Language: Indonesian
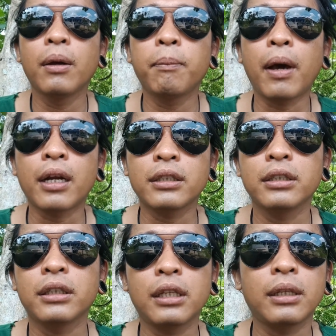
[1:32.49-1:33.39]

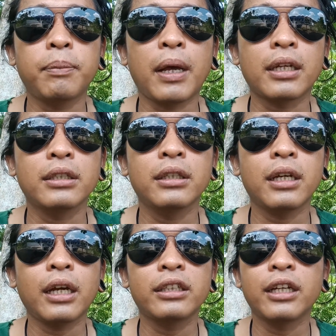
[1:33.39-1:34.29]
parasit parasit
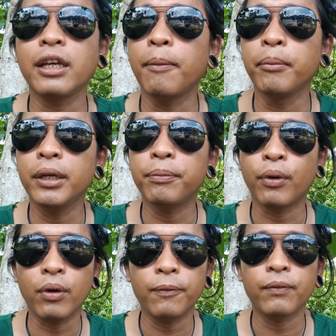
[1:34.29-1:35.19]
kayak sing kayak mie bro